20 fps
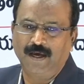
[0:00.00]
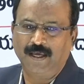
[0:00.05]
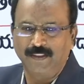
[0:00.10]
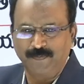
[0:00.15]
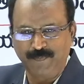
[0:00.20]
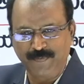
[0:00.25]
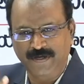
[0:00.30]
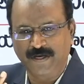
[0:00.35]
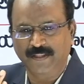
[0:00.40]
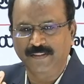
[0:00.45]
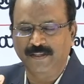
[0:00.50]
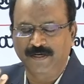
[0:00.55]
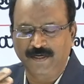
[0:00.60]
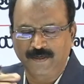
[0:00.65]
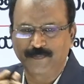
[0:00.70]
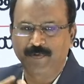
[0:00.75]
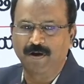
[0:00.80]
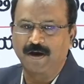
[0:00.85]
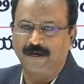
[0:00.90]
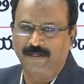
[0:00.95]
అది మీకు
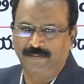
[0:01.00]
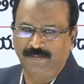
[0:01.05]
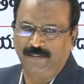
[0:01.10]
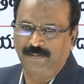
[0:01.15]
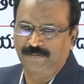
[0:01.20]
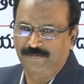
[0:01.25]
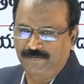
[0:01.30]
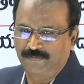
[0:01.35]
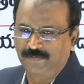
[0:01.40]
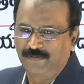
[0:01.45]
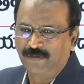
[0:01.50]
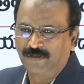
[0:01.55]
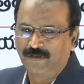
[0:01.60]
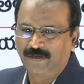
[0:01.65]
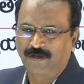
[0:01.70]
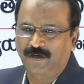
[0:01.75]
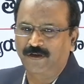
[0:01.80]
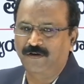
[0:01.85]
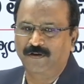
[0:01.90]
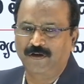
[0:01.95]
అందరికీ బాగా తెలుసు
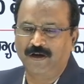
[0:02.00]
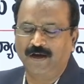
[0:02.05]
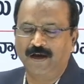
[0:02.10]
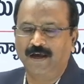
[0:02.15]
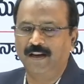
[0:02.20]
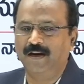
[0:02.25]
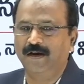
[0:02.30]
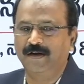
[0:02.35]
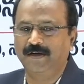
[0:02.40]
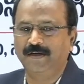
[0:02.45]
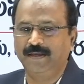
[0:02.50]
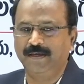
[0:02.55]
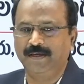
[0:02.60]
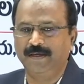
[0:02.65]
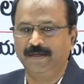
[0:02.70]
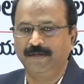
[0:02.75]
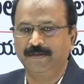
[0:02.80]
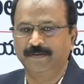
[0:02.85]
కనుక అలాంటి